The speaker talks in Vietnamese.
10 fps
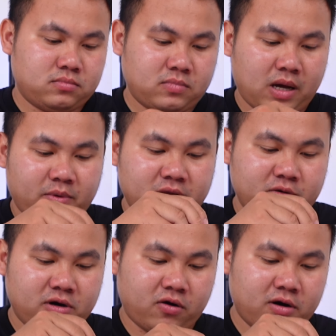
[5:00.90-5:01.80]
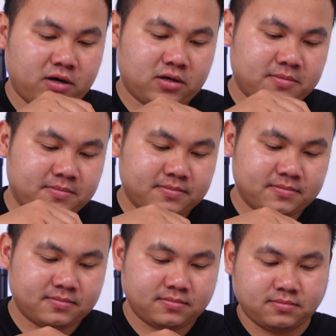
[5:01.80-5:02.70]
khoảng bao nhiêu đây thôi là được.
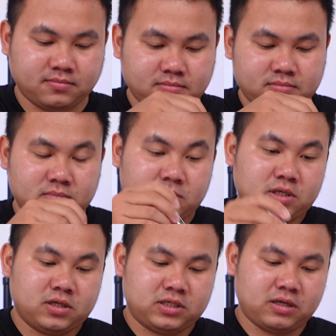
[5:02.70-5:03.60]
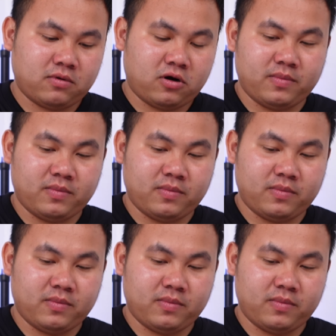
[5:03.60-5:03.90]
Xong rồi